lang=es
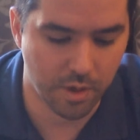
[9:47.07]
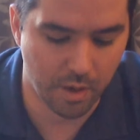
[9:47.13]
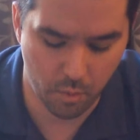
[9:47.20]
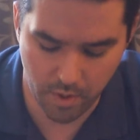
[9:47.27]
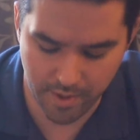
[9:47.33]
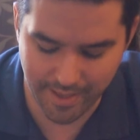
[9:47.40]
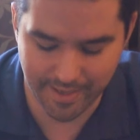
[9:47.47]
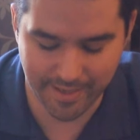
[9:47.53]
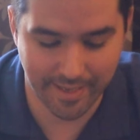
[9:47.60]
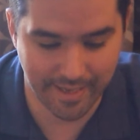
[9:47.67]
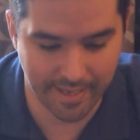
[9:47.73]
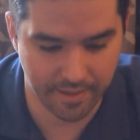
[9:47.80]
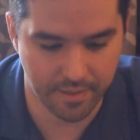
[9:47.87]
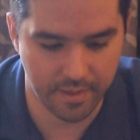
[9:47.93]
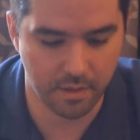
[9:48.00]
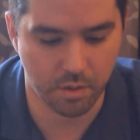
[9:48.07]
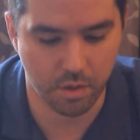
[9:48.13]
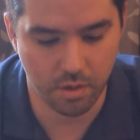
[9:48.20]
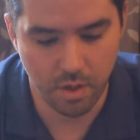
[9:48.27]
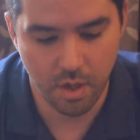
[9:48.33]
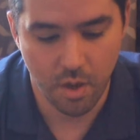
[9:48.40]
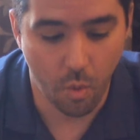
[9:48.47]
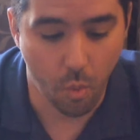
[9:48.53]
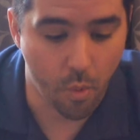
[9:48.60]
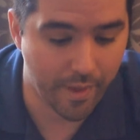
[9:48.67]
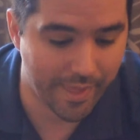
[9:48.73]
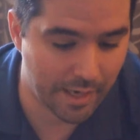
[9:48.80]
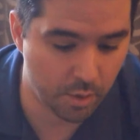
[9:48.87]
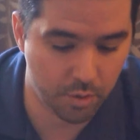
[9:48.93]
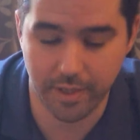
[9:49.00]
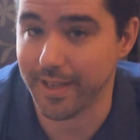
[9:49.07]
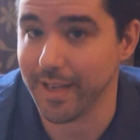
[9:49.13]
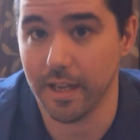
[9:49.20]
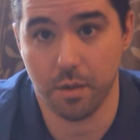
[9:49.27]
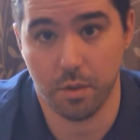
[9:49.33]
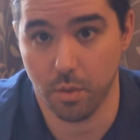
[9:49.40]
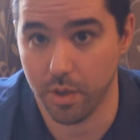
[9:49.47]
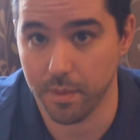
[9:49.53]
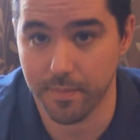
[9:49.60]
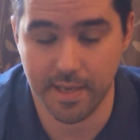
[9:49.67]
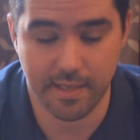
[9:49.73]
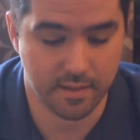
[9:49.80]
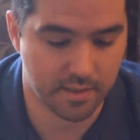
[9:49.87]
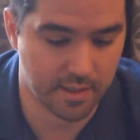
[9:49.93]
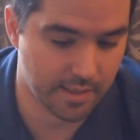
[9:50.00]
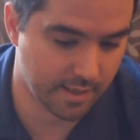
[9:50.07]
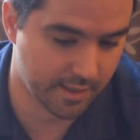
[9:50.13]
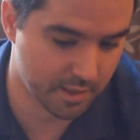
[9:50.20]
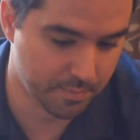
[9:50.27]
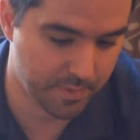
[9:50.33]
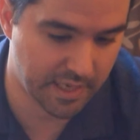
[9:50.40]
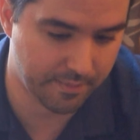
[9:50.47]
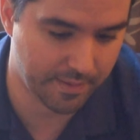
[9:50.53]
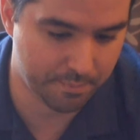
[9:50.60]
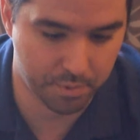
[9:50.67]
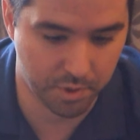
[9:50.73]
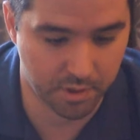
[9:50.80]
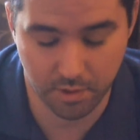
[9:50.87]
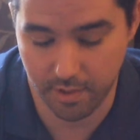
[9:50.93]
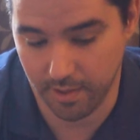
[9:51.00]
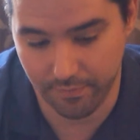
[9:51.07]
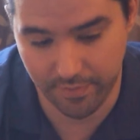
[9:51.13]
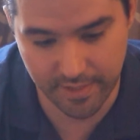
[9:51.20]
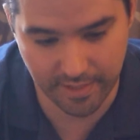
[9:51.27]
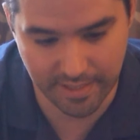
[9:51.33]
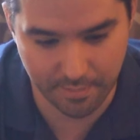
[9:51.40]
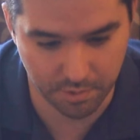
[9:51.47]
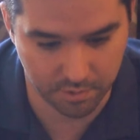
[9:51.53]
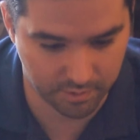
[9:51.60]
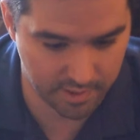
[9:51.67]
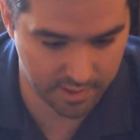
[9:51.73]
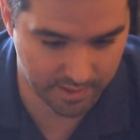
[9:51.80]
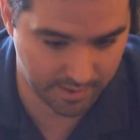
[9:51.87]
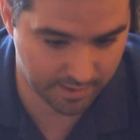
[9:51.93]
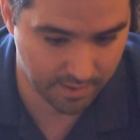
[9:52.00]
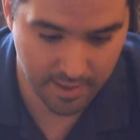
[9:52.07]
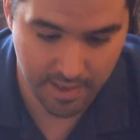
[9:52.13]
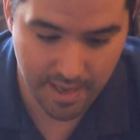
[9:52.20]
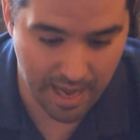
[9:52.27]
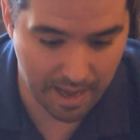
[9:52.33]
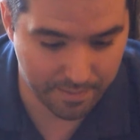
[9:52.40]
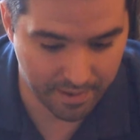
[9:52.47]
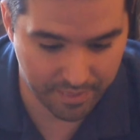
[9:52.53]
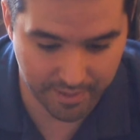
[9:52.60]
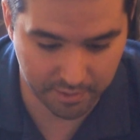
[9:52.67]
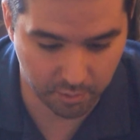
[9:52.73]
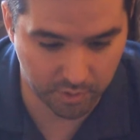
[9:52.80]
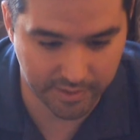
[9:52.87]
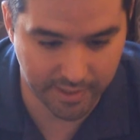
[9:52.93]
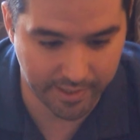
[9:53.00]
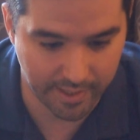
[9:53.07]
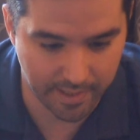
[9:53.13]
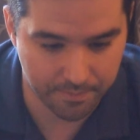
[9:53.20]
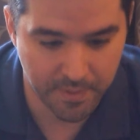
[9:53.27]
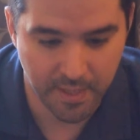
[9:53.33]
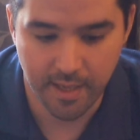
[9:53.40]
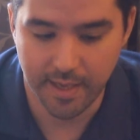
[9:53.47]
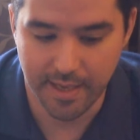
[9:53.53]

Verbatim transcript: con la jugada G5, jugada lógica, no hay más, es la que esperaba, porque al fin y al cabo tienes que avanzar tu ataque,